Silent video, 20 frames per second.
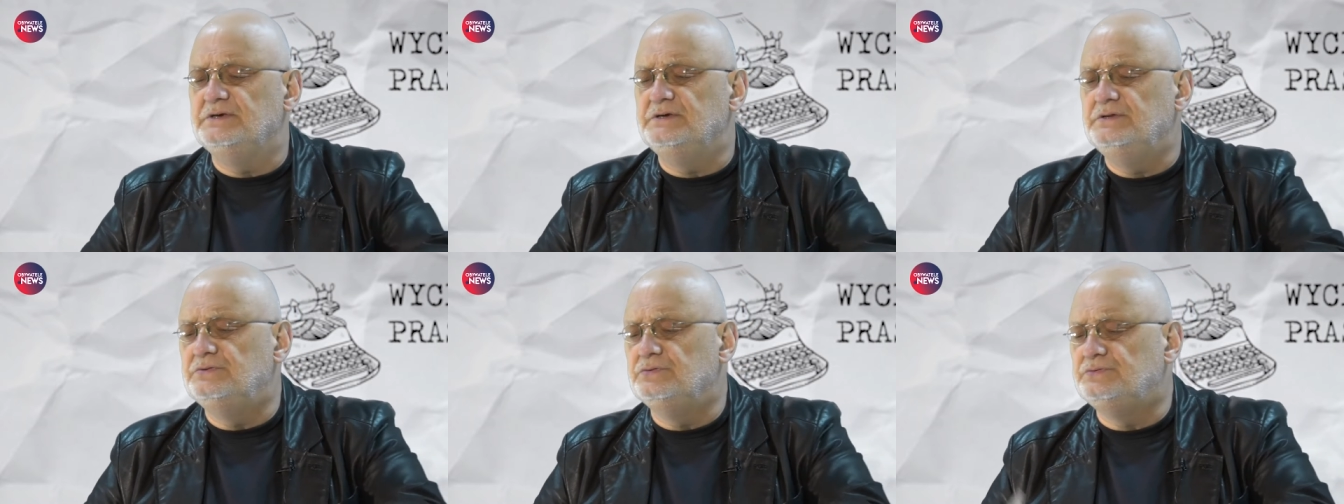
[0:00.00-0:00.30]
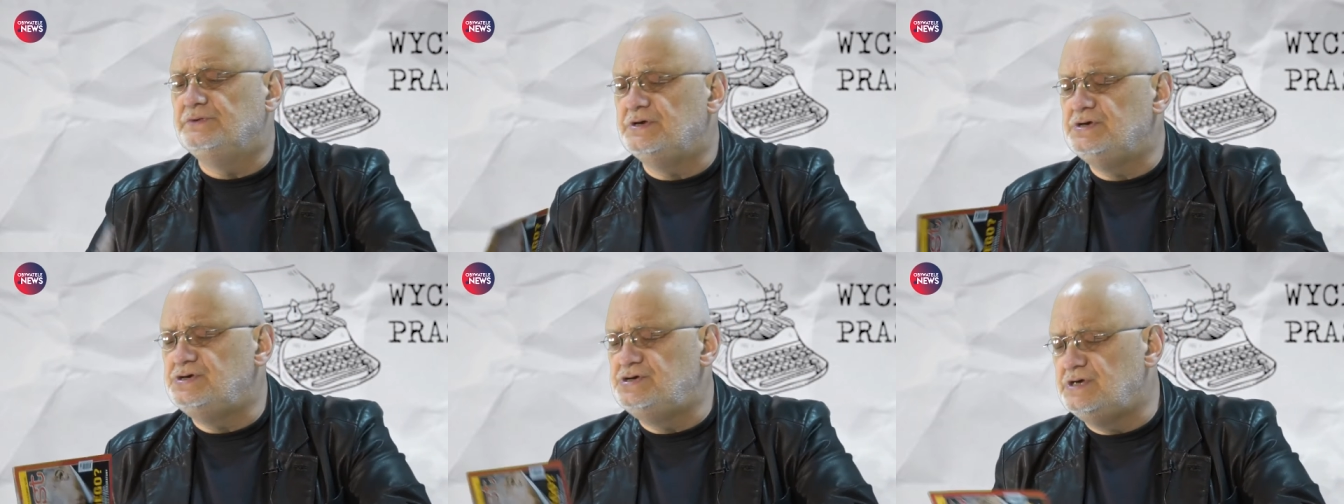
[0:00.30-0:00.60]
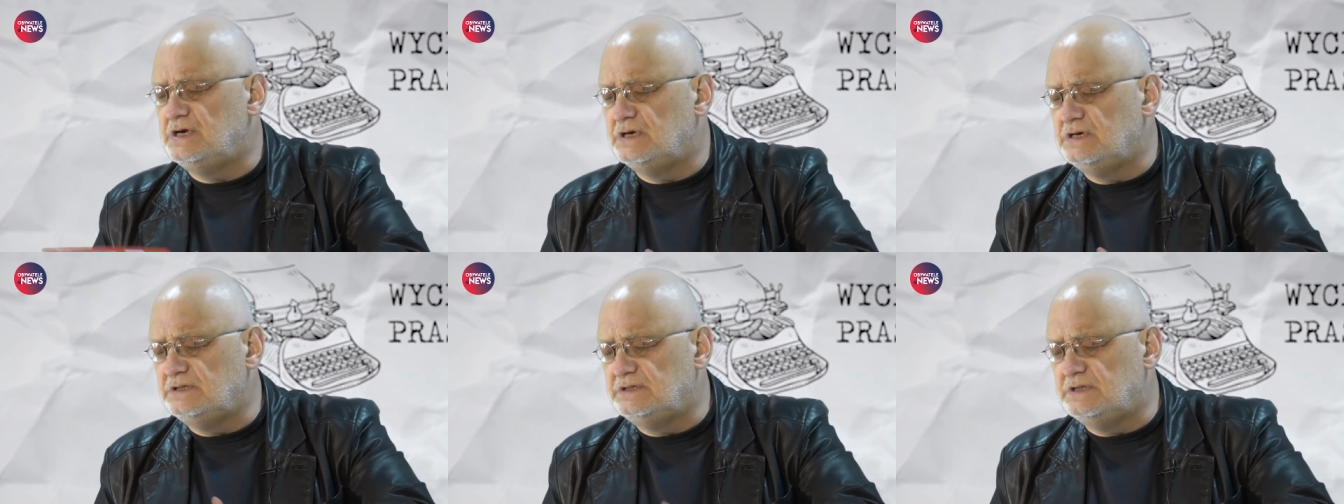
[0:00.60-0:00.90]
i tutaj
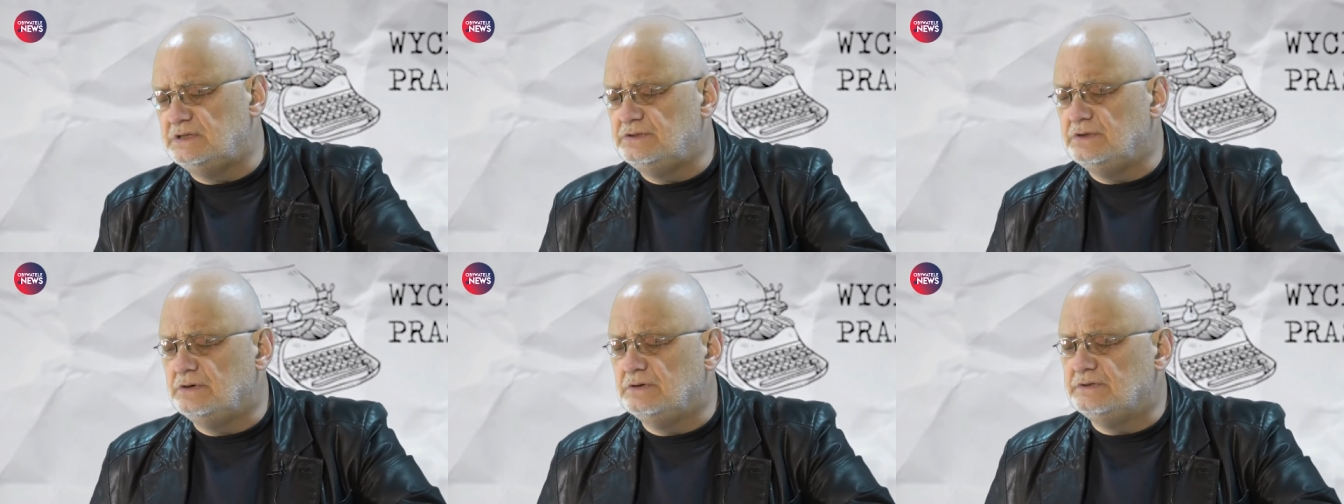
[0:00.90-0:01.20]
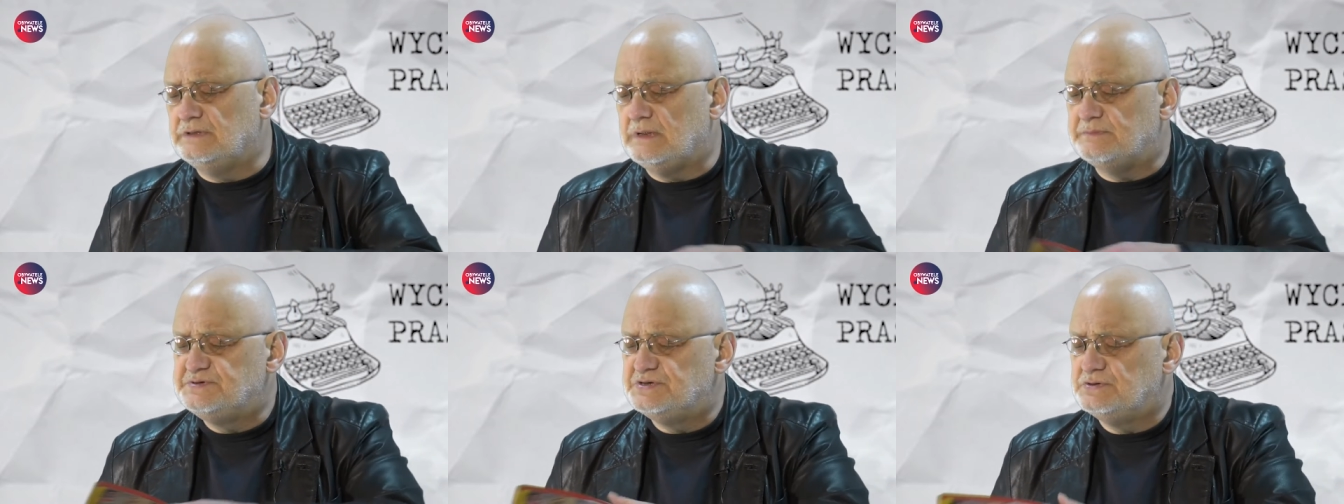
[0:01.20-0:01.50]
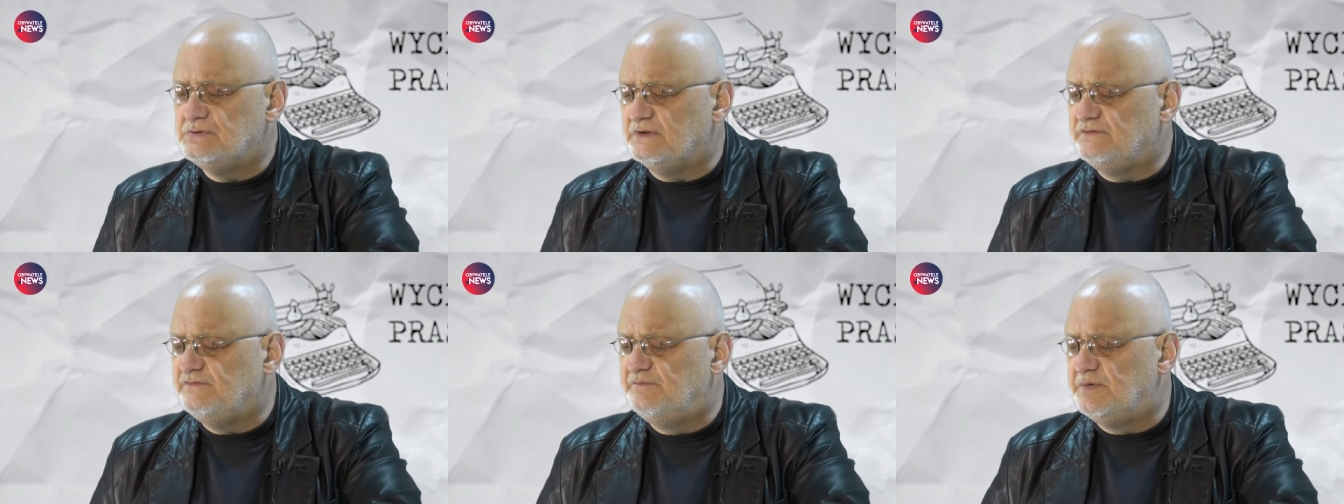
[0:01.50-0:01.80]
sięgnę do na
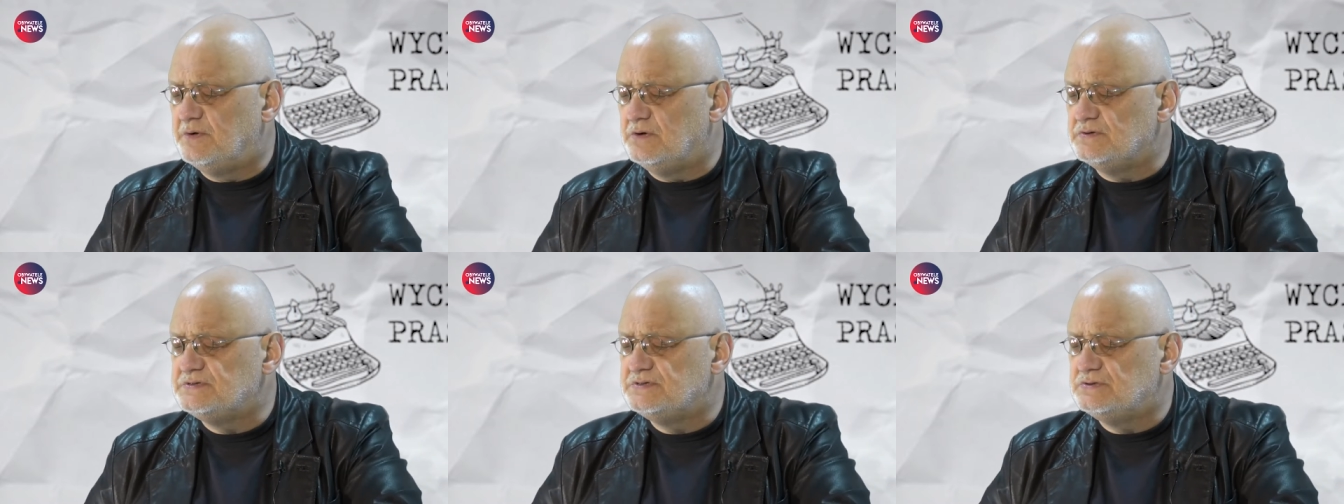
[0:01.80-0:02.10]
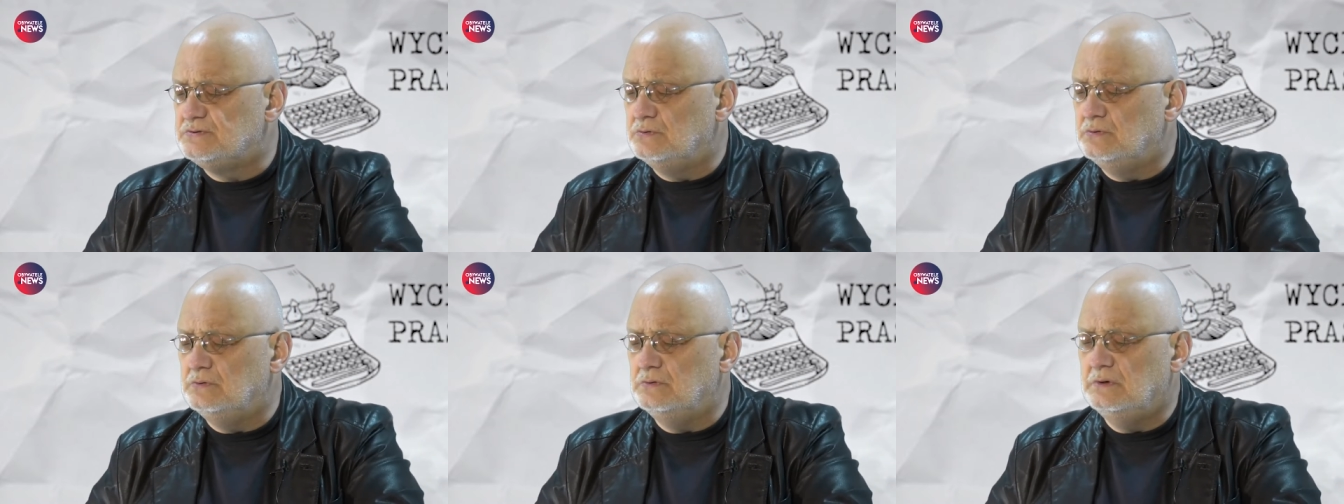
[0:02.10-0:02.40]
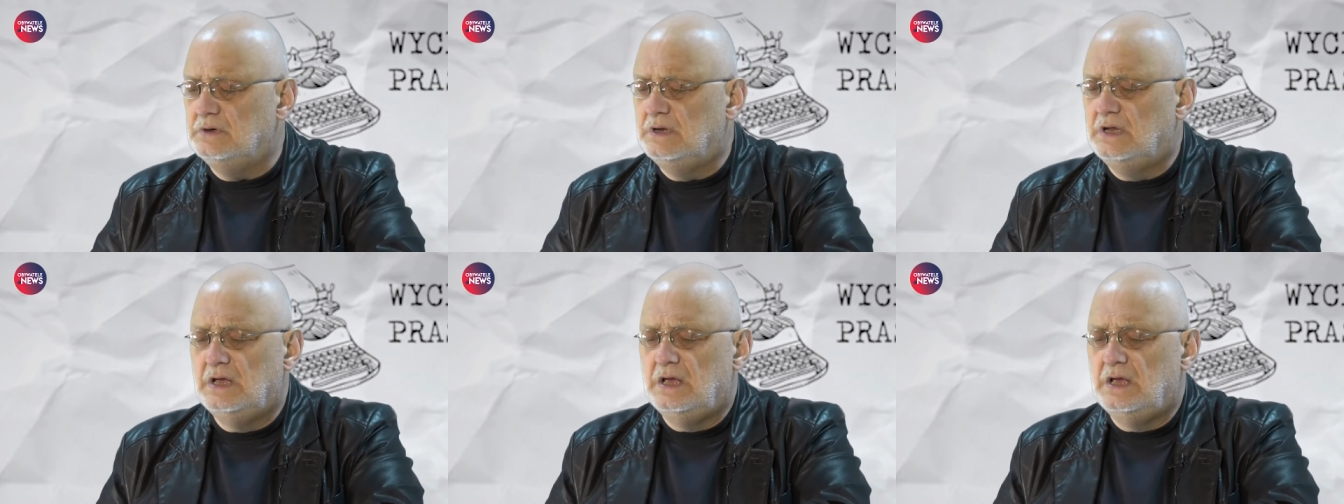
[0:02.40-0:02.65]
przykład wprostu,